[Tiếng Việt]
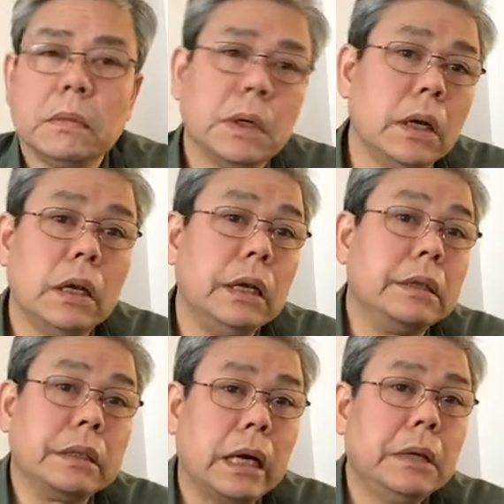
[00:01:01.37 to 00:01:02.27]
gọi là lề
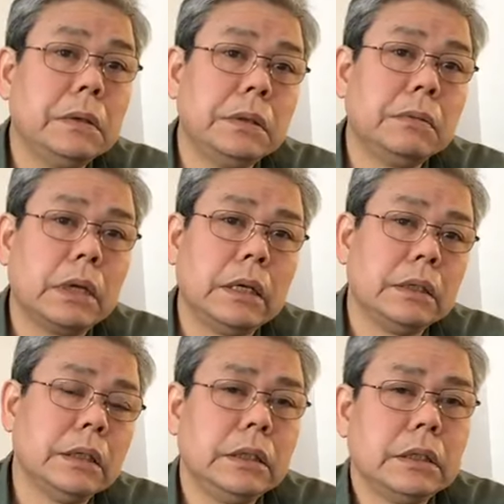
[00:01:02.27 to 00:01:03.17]
trái của chúng ta
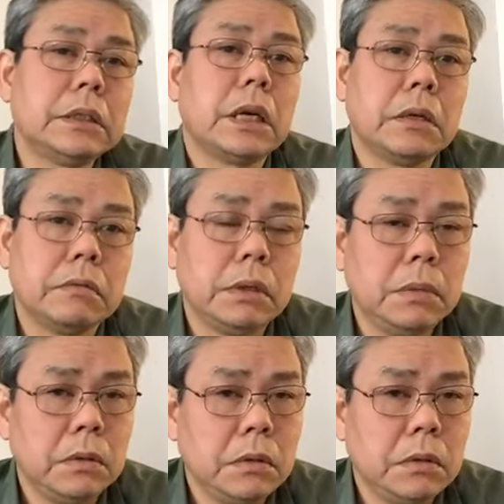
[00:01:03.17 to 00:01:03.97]
trên những trang Facebook